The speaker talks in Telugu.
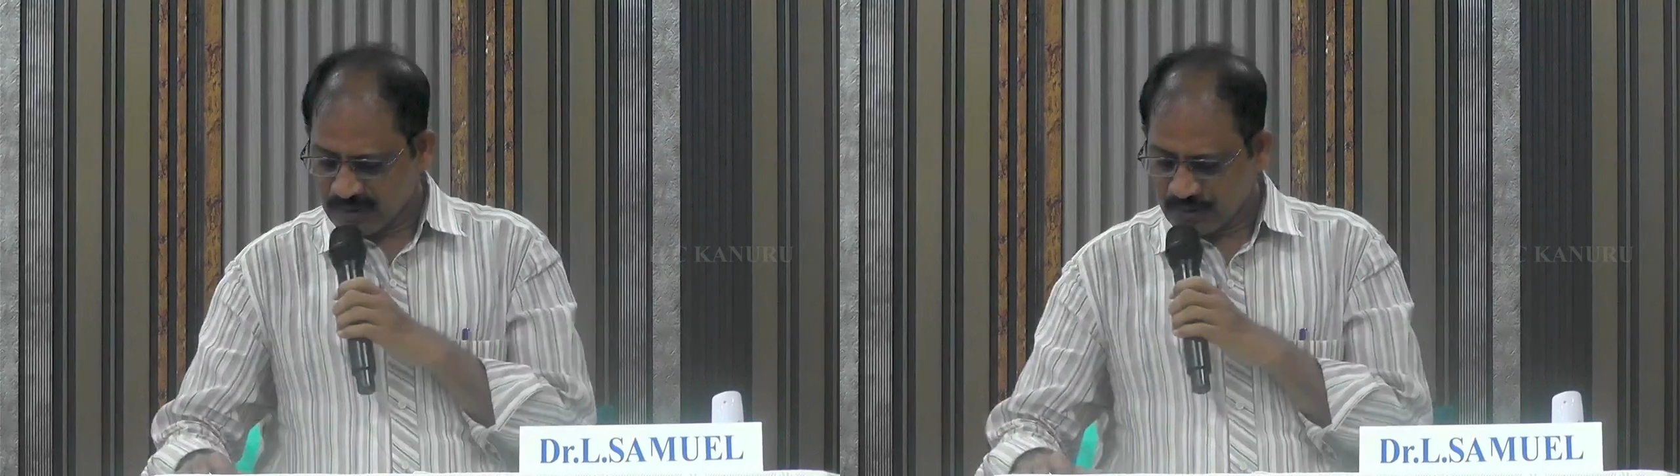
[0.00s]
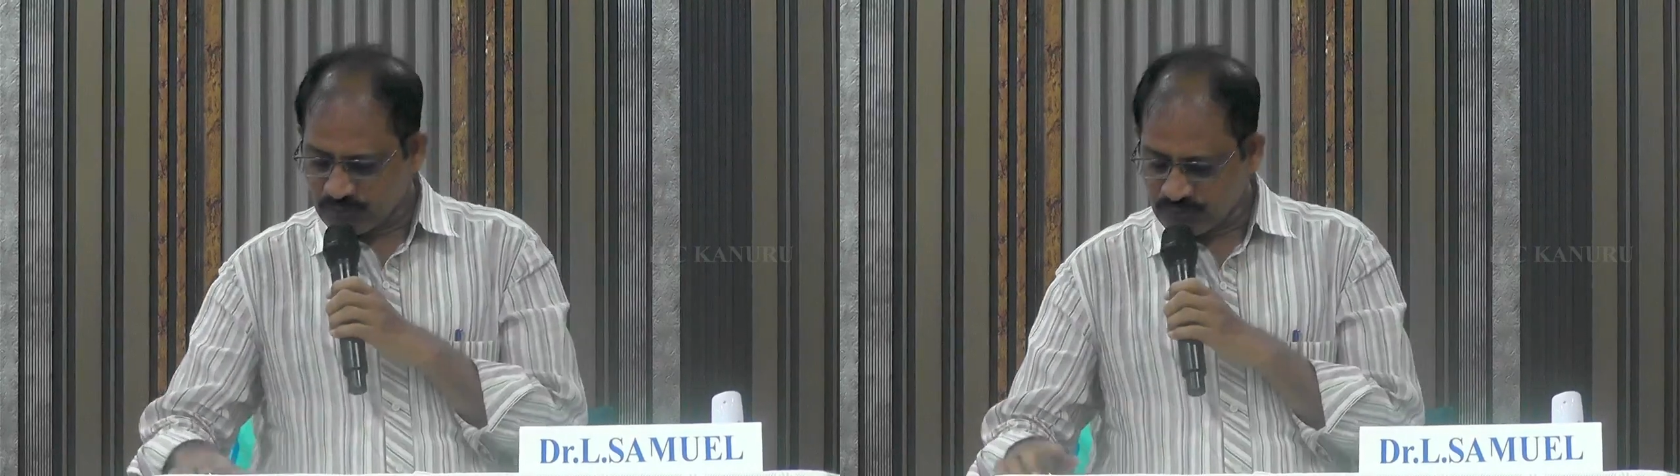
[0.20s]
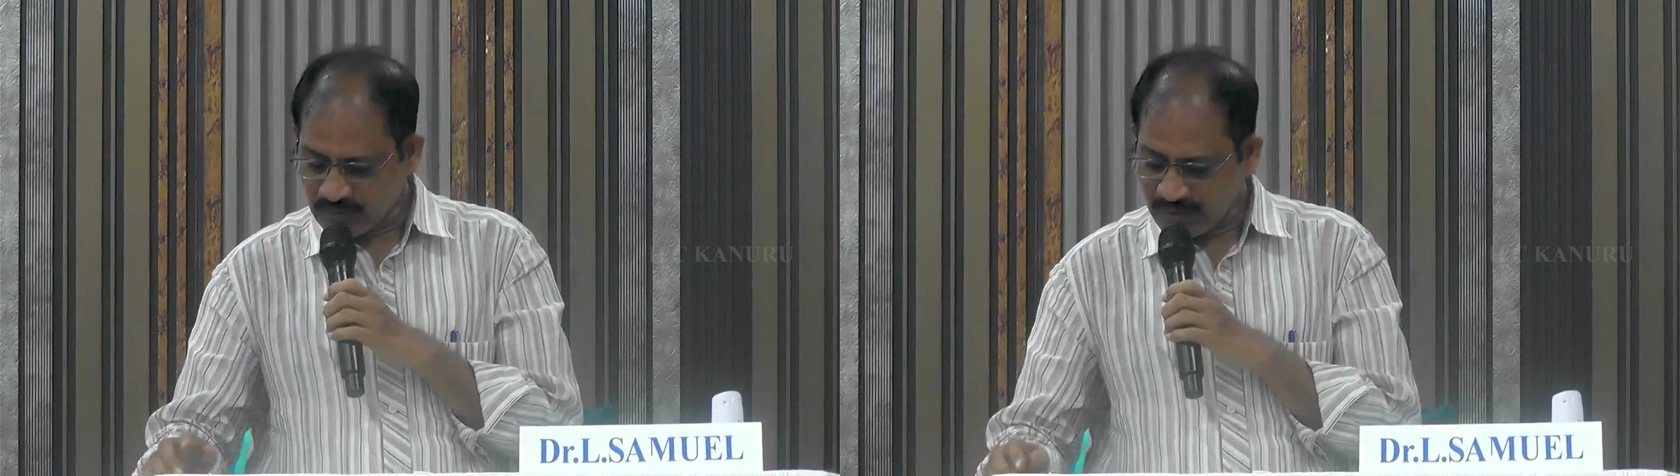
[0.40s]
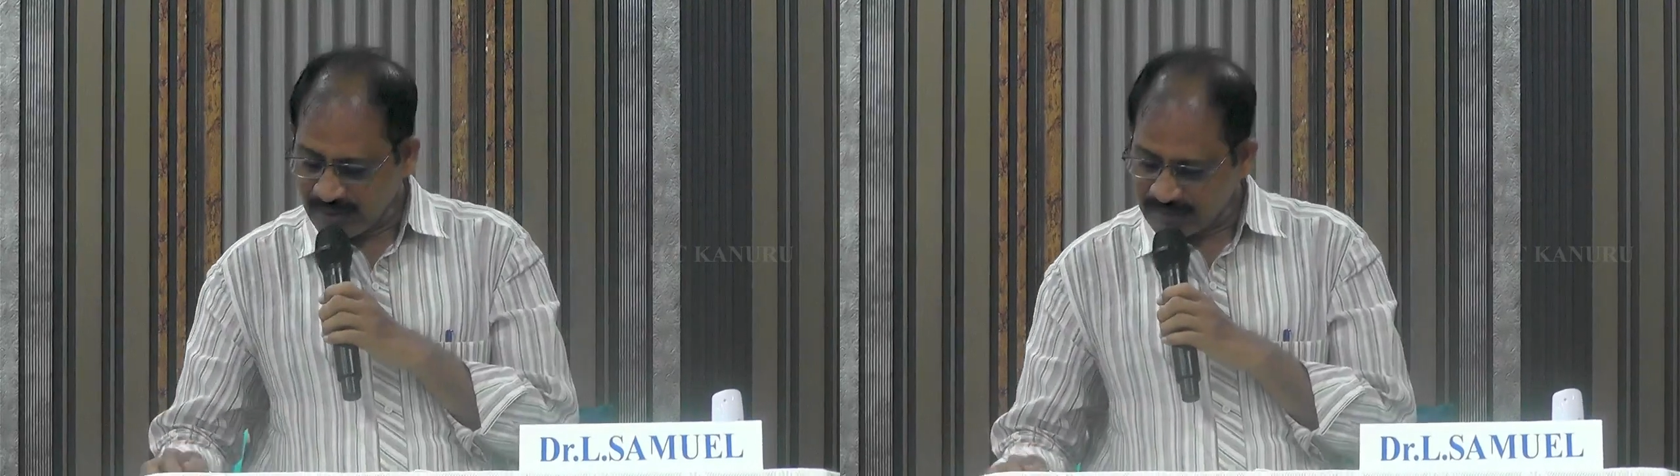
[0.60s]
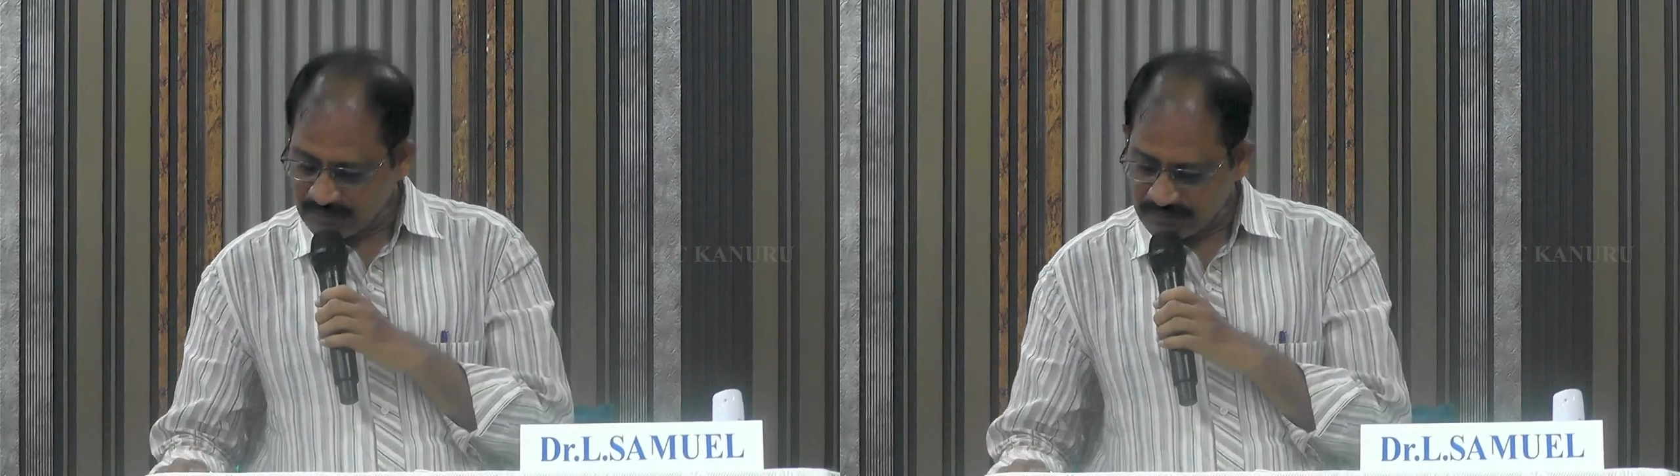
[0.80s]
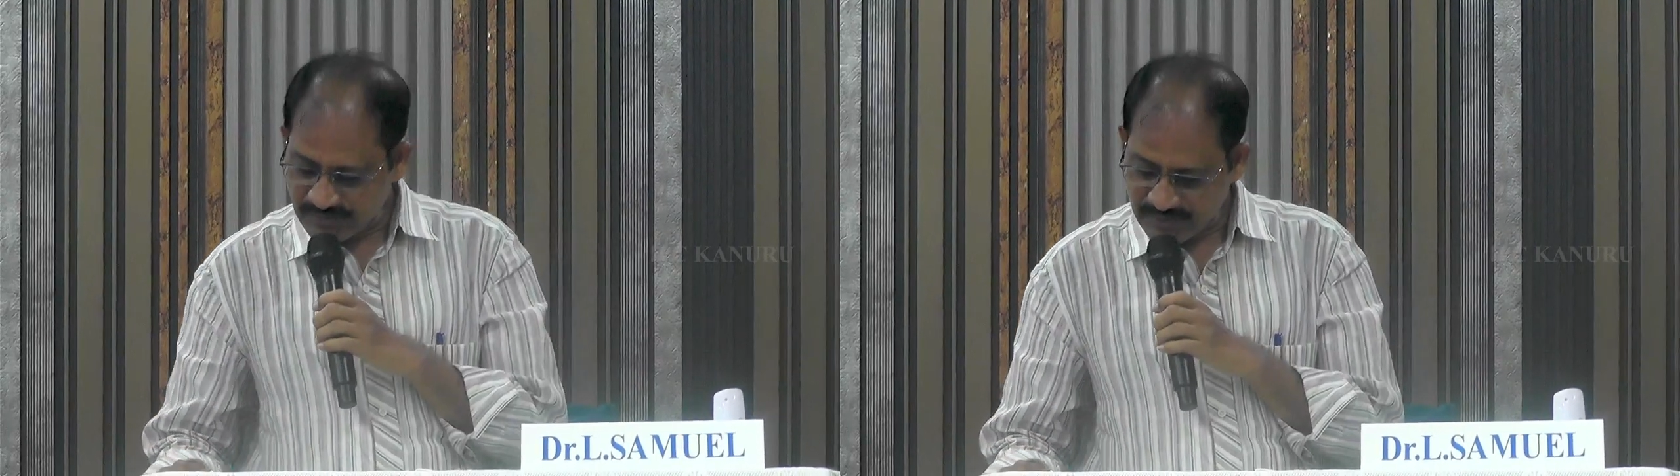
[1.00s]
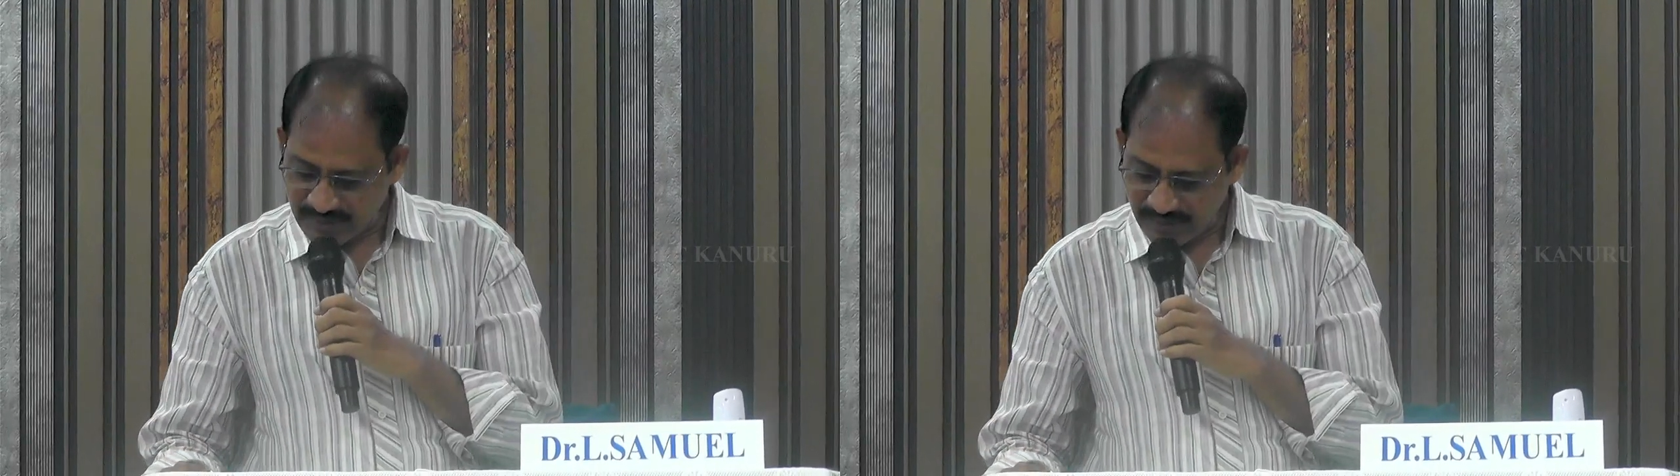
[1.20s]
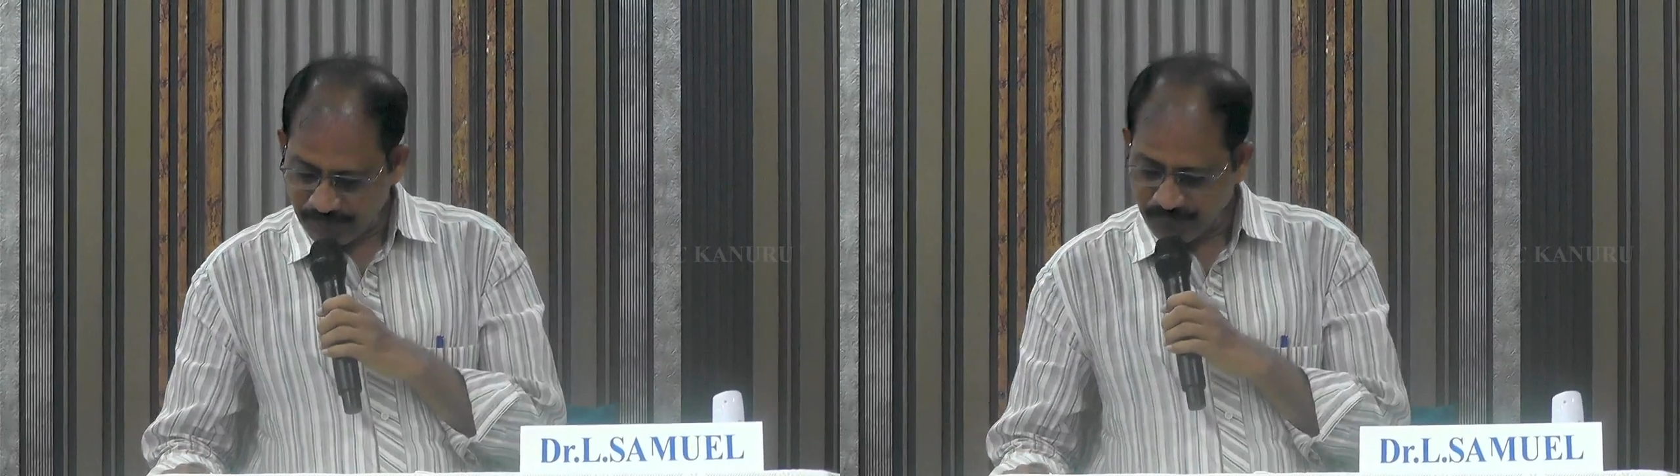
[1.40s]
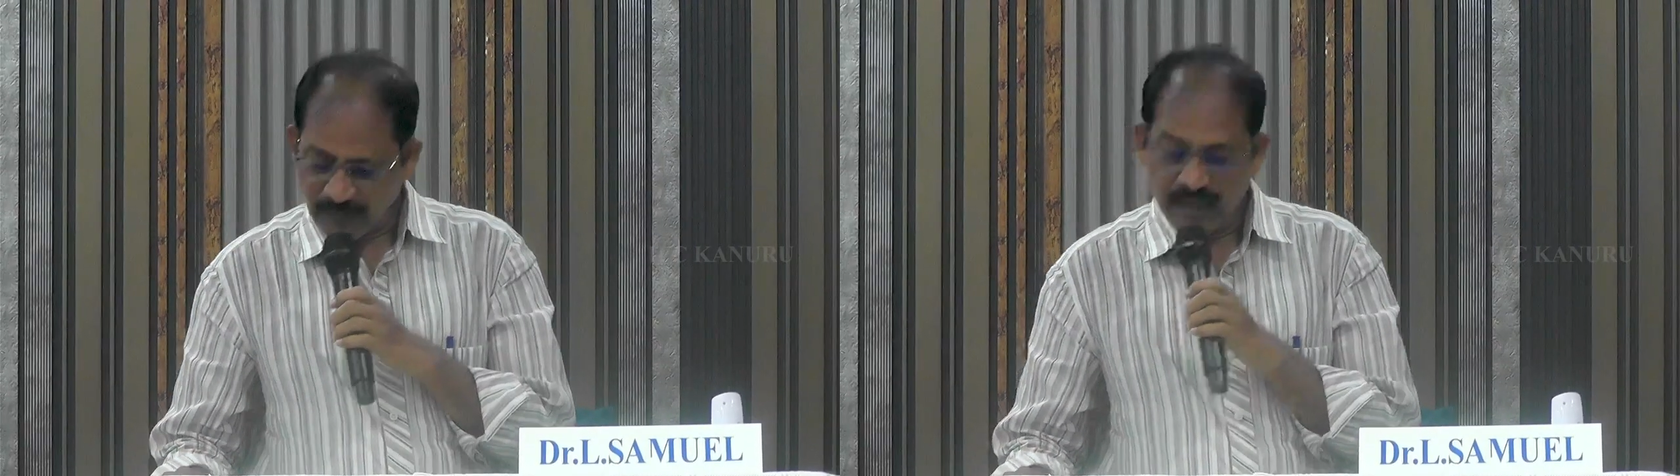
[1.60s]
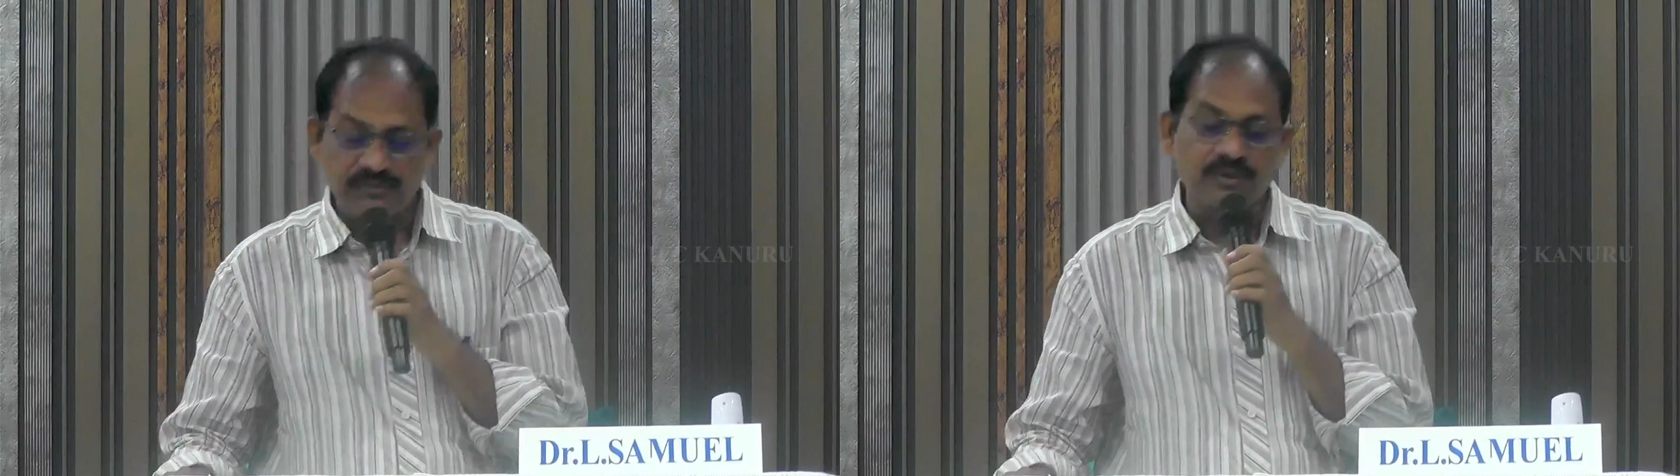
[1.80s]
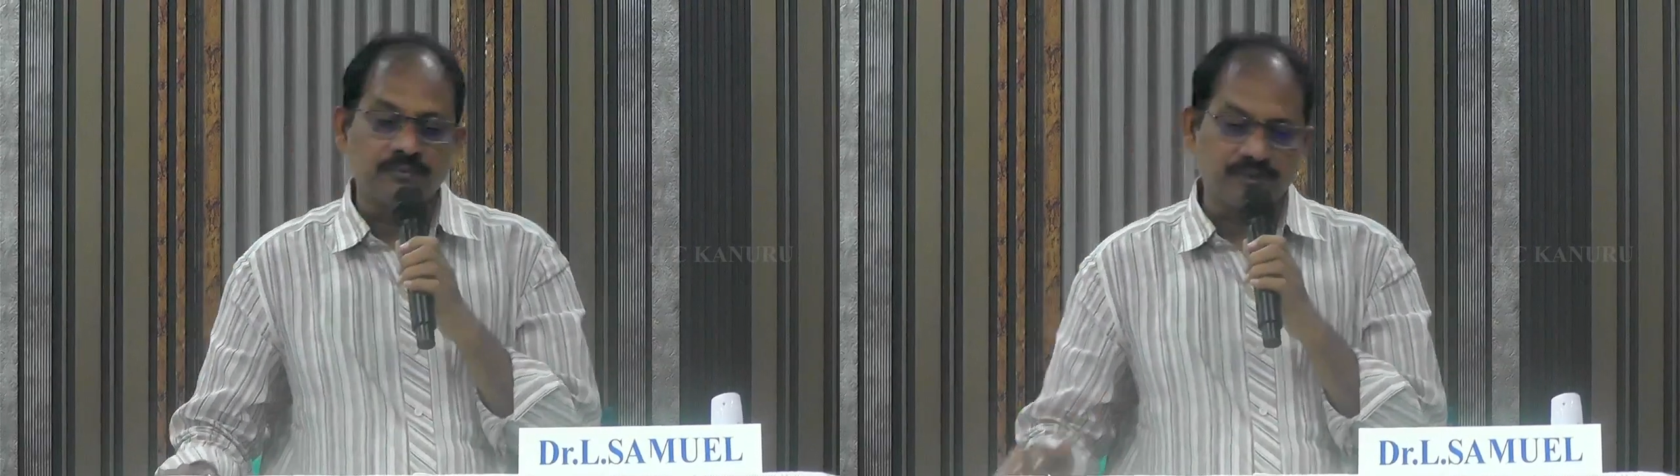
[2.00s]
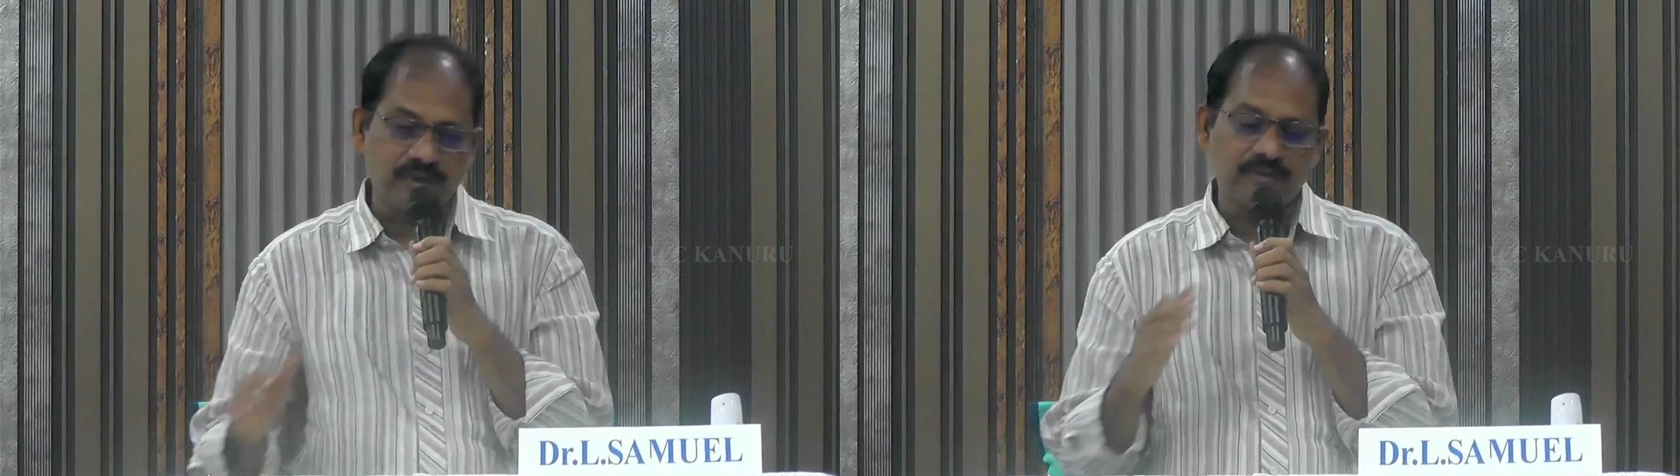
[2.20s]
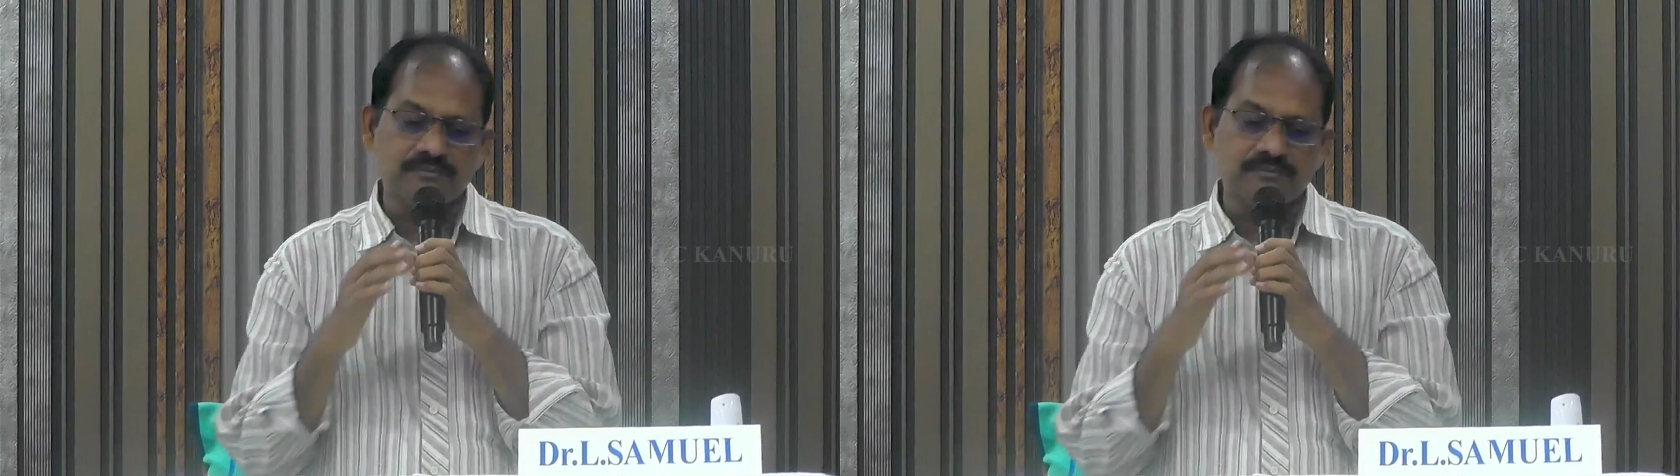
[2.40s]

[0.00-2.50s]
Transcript: దుష్టుల ఆలోచన చప్పున